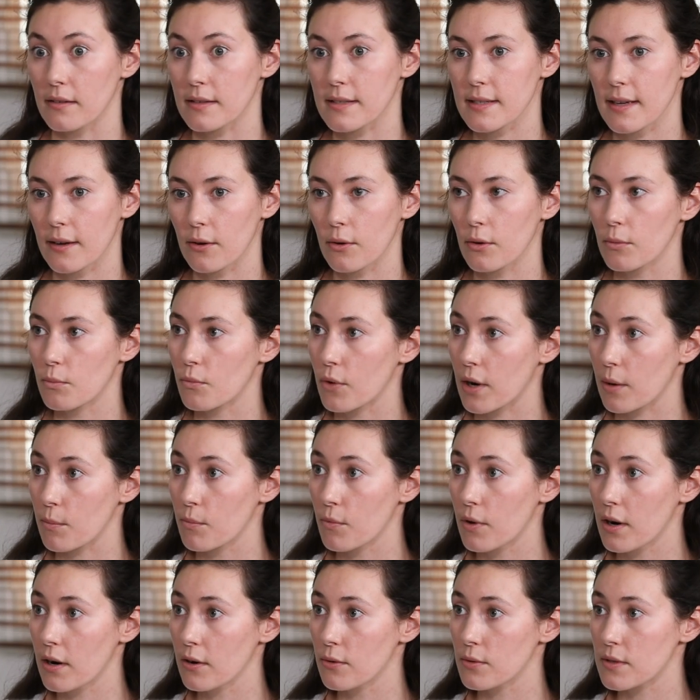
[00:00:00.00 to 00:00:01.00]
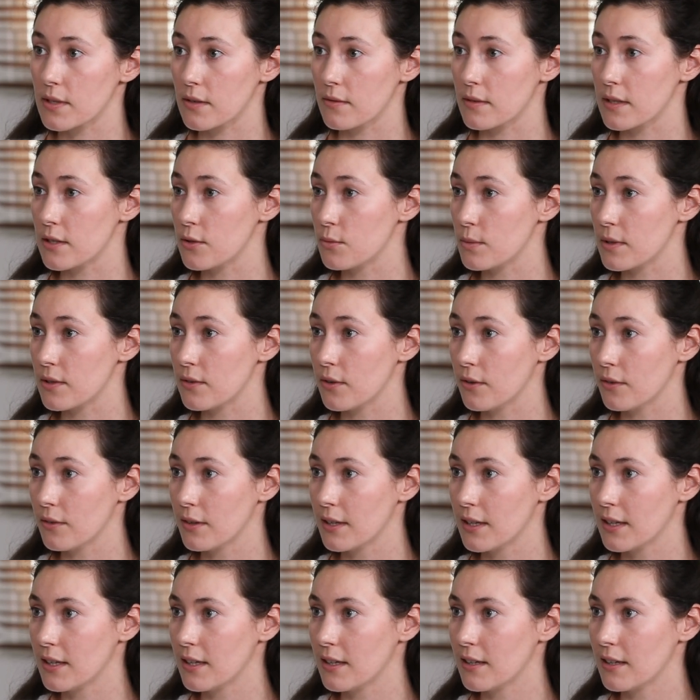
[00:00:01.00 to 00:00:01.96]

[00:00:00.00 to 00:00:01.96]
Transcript: 5 ben, ans de moins que moi, ils avaient 18 ans,